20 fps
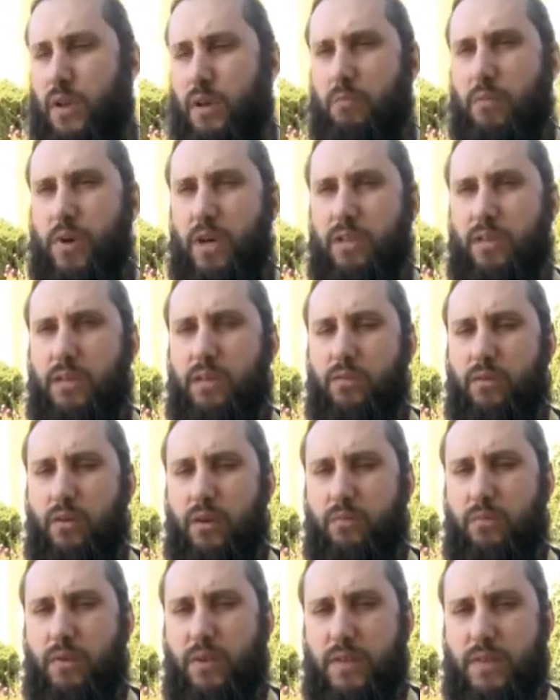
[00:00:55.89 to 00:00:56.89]
Мать, которая
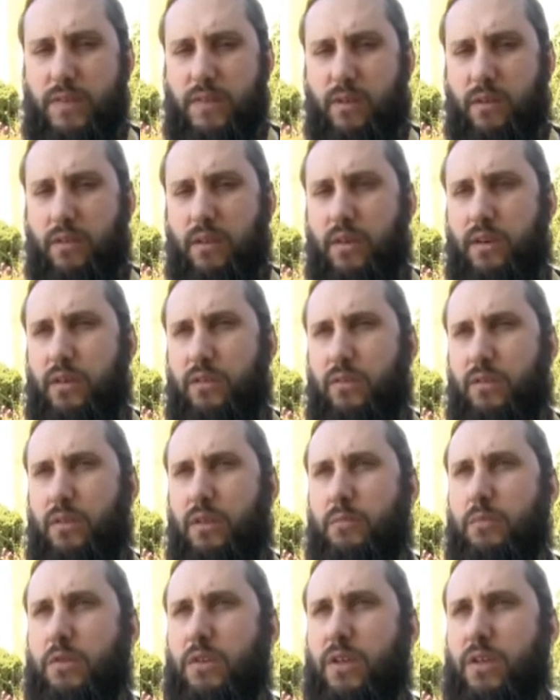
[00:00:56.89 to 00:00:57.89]
была стороны, которая
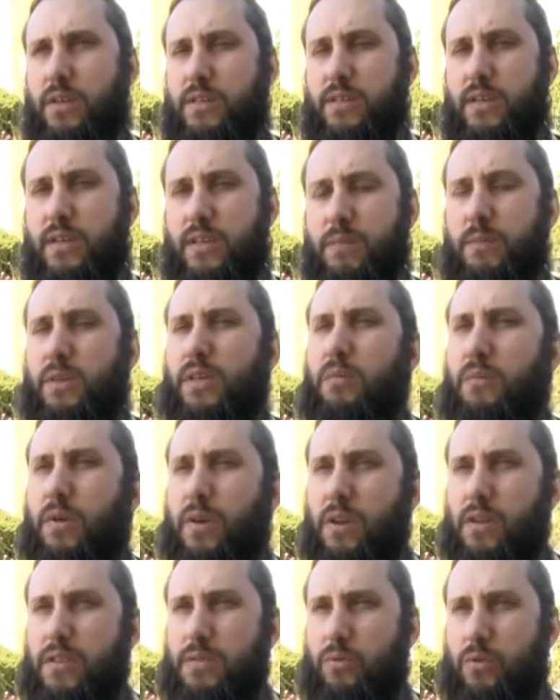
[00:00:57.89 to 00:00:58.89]
наблюдала за этим, она
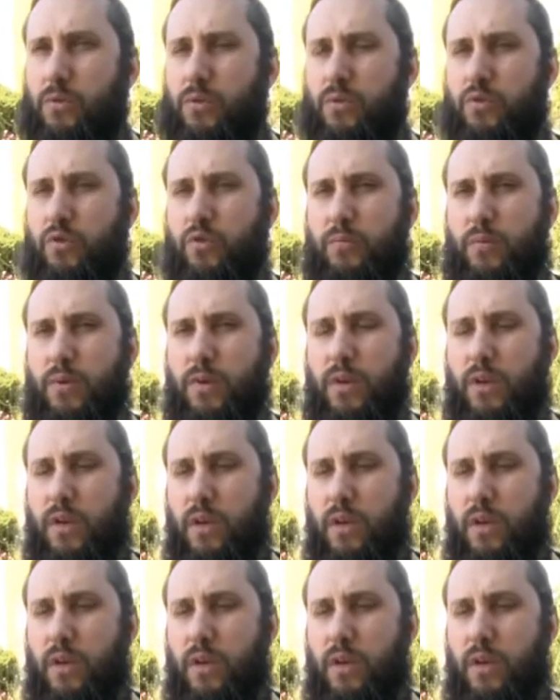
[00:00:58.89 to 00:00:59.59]
молилась Богу, чтобы